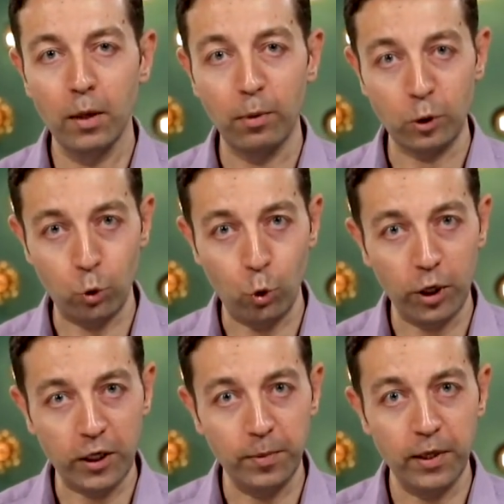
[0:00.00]
مشروع
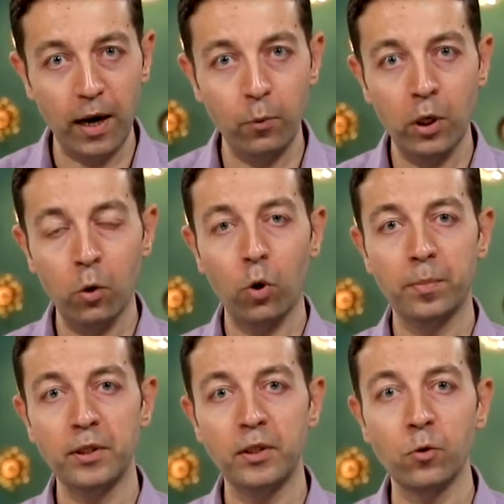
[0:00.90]
كبير قوي هو
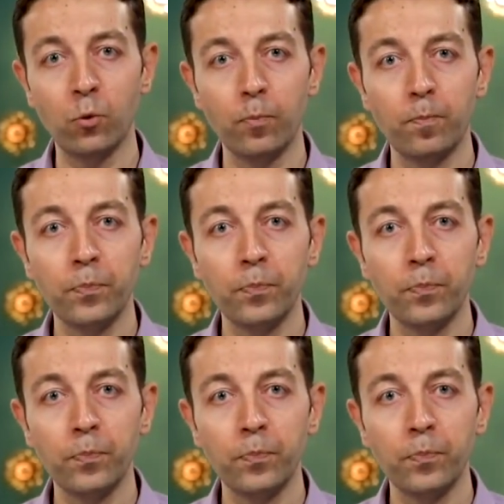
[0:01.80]
بيديره